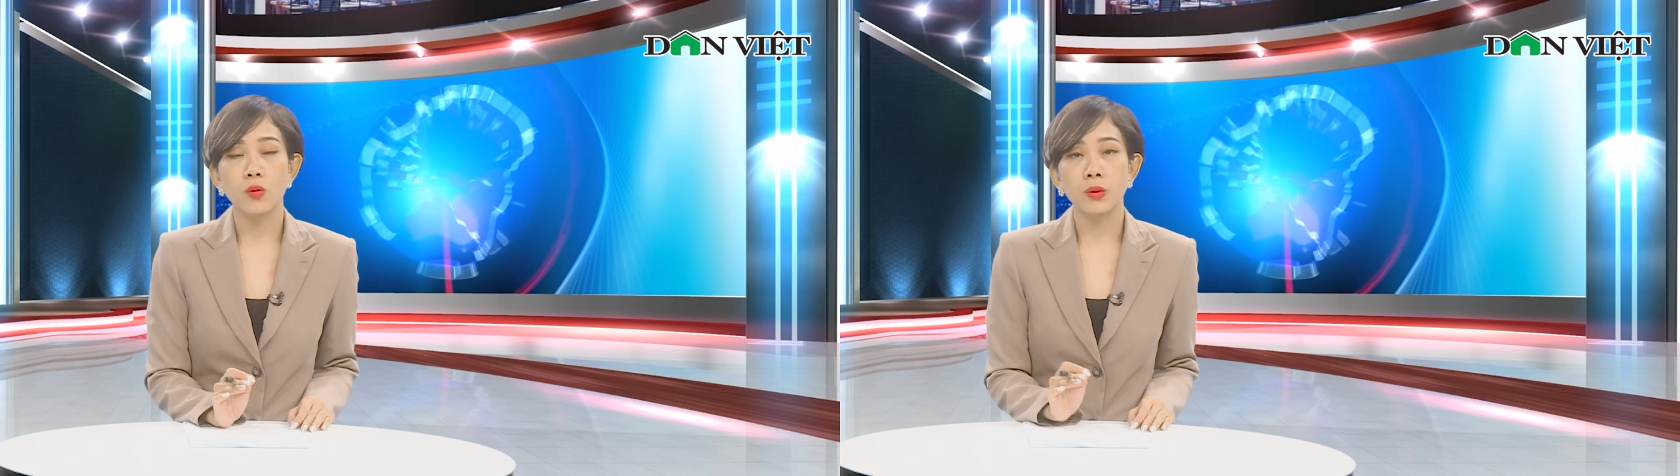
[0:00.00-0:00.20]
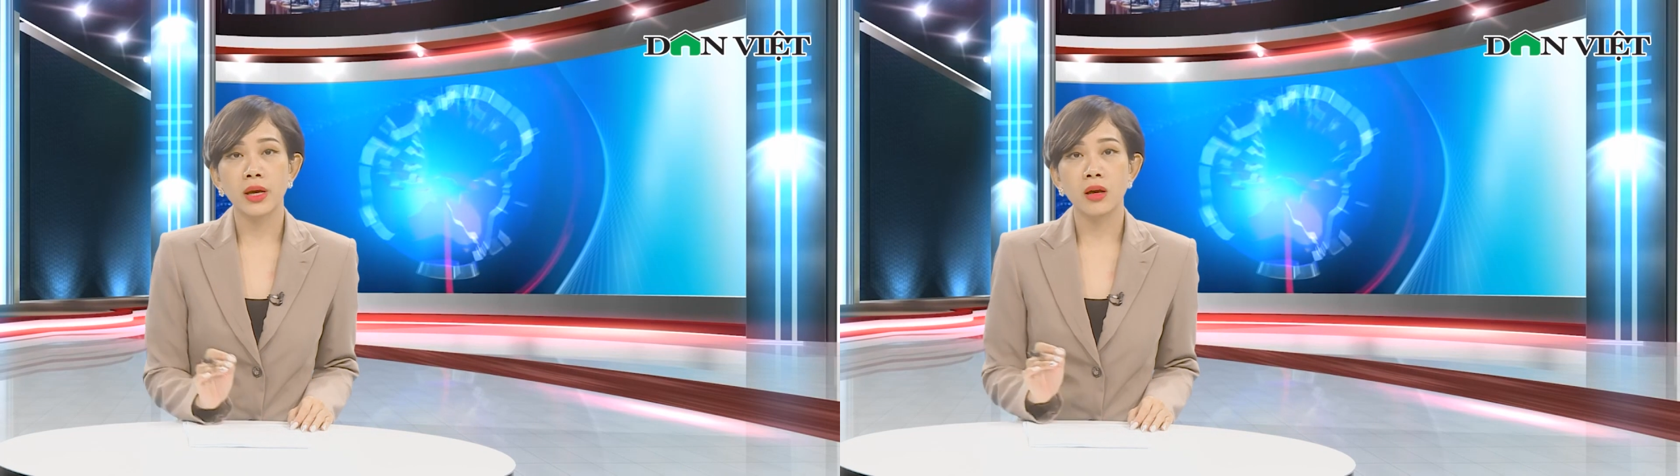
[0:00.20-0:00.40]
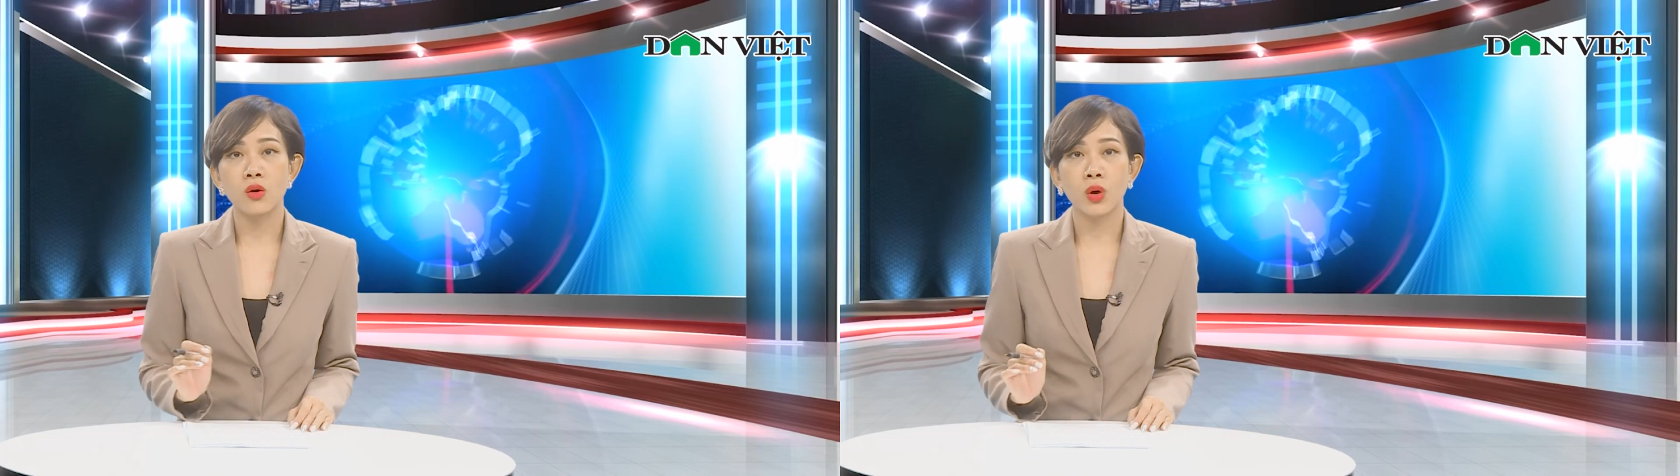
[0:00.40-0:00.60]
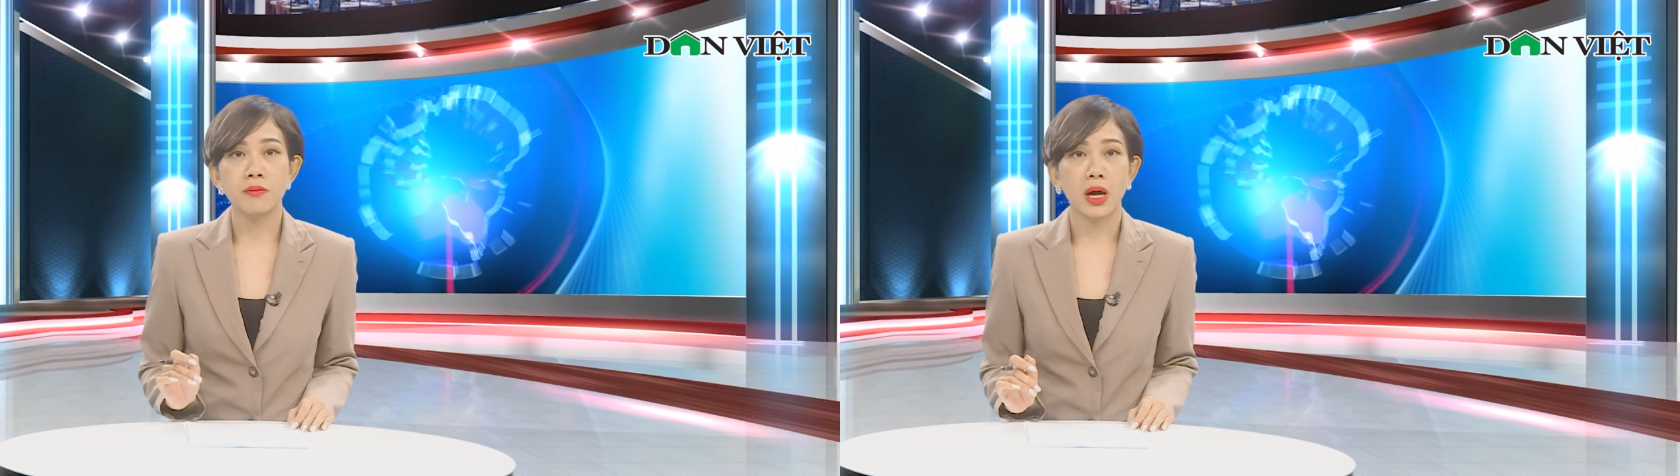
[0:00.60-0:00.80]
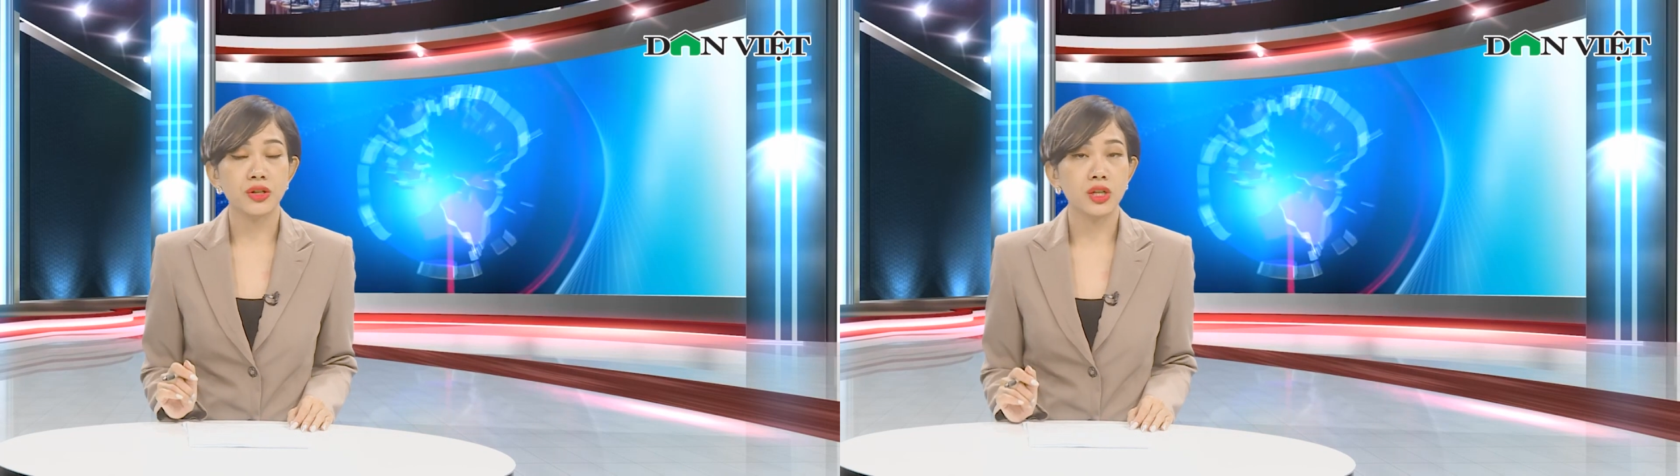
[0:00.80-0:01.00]
công kích các cơ
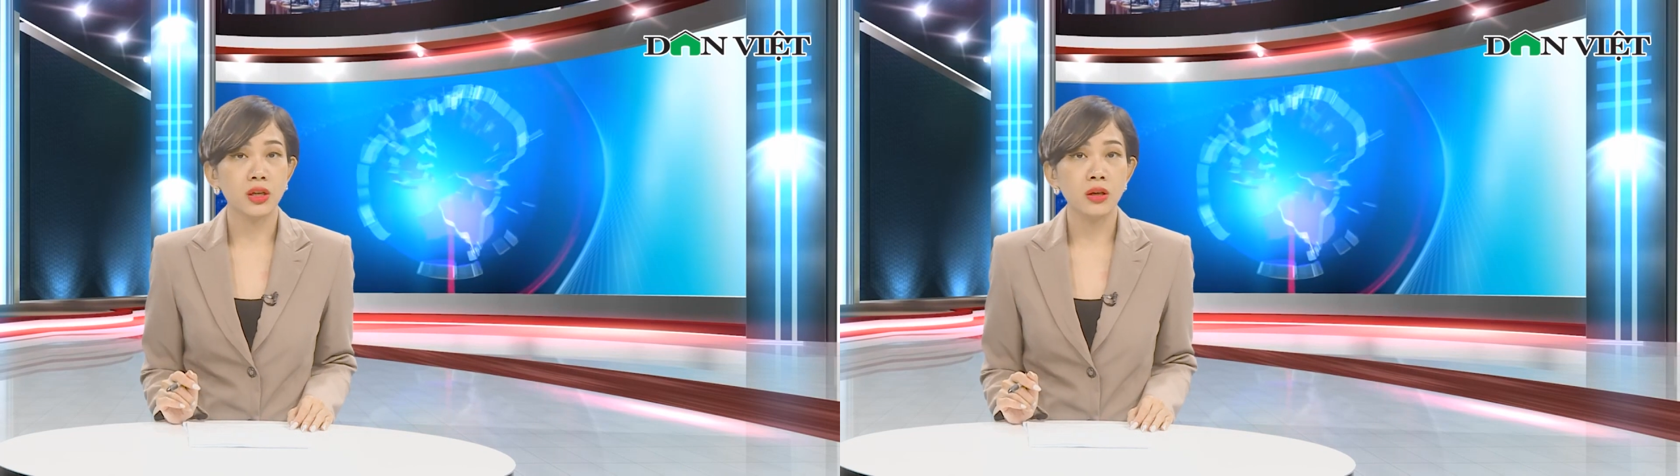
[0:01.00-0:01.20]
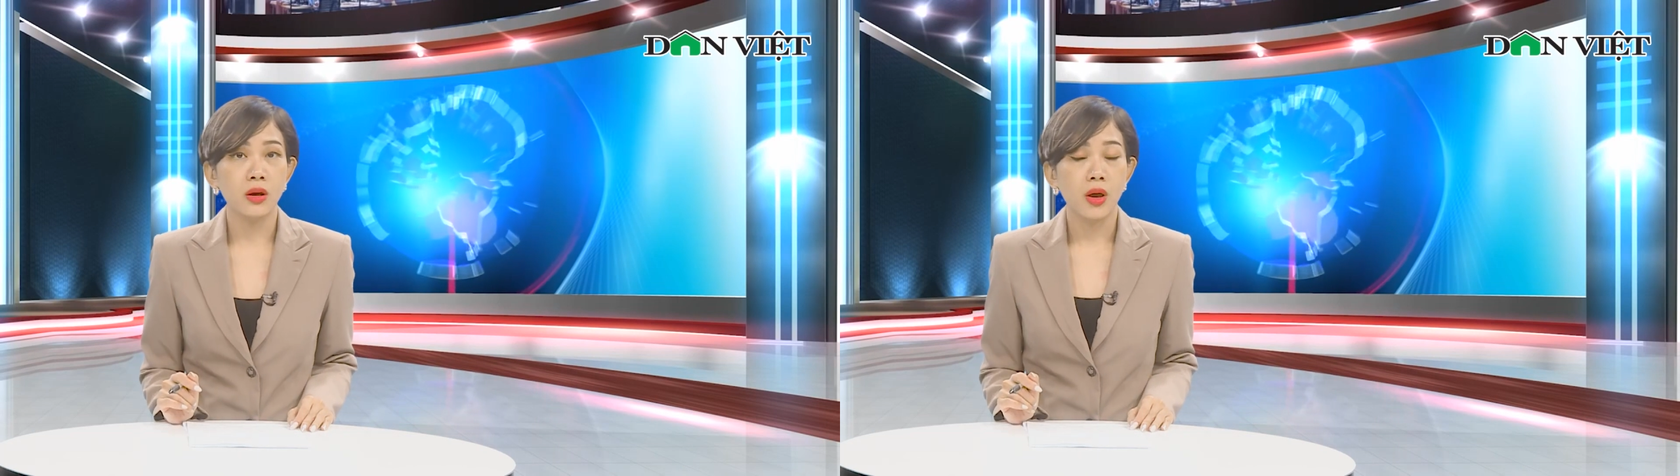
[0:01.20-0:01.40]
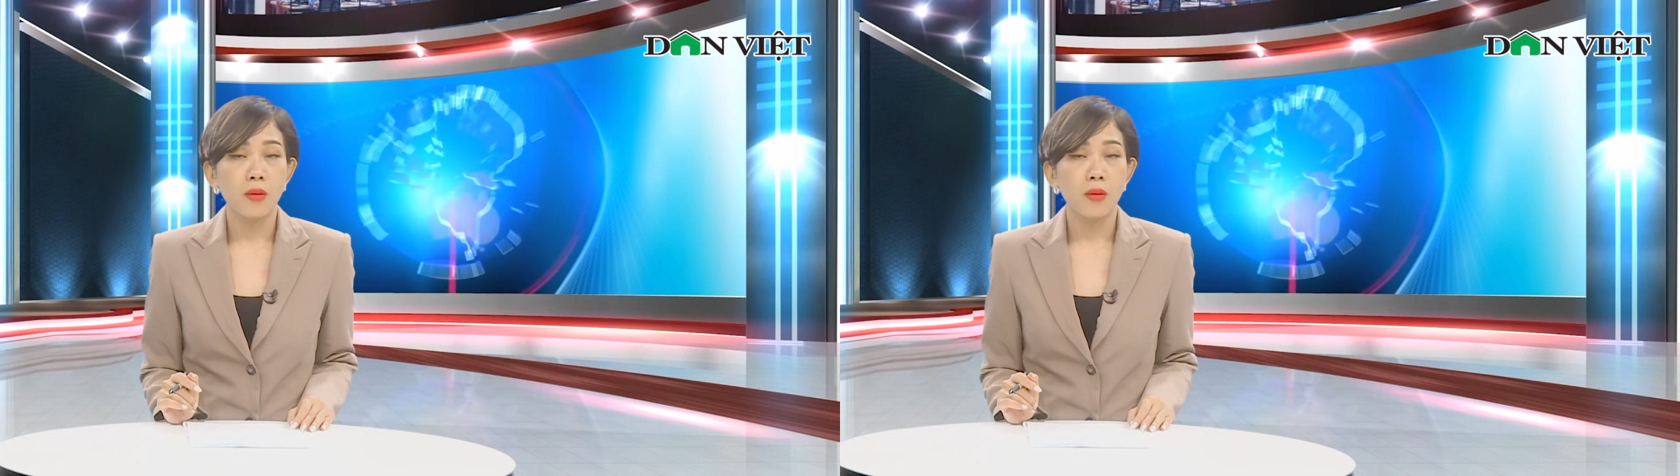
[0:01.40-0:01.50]
quan báo chí,